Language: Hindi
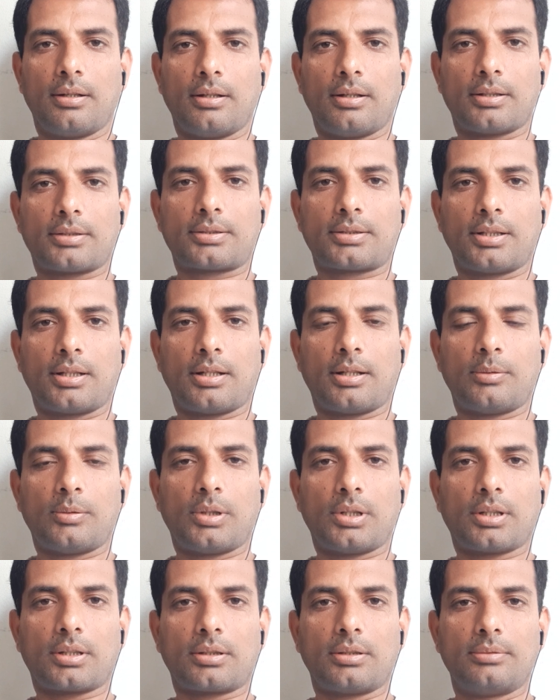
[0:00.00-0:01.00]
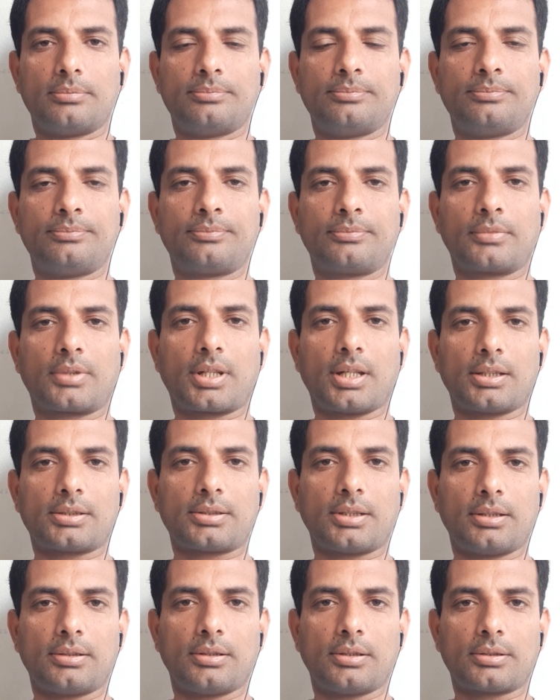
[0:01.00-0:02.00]
असलकम
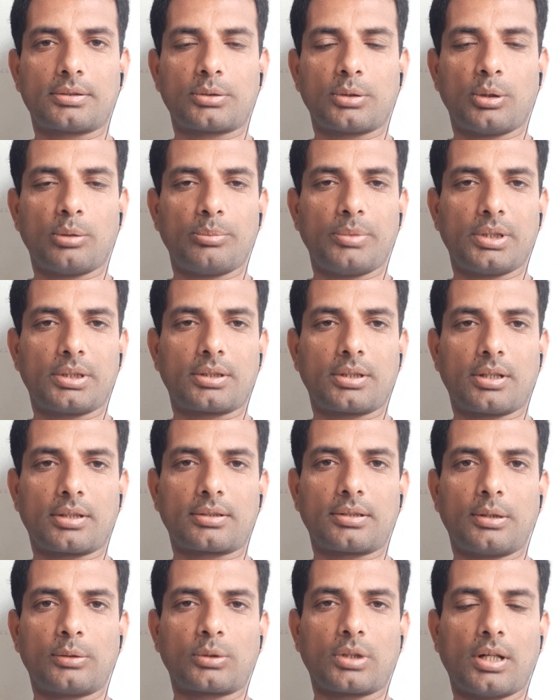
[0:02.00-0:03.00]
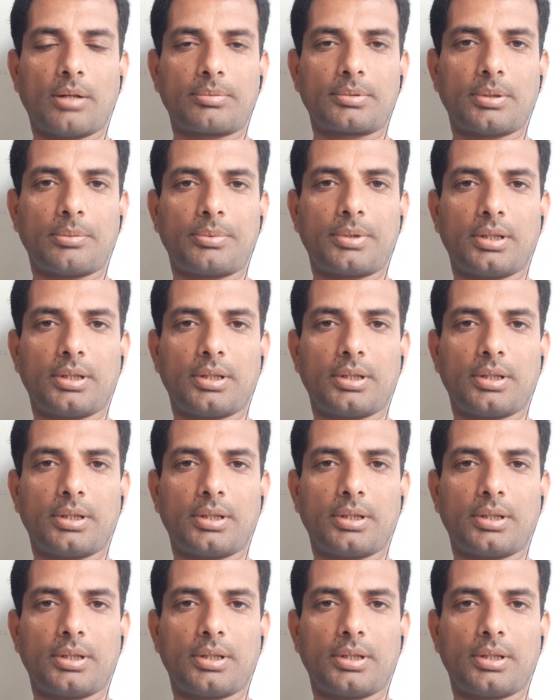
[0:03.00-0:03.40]
कैसे हैं दोस्तों उम्मीद करता हूं कि आप सब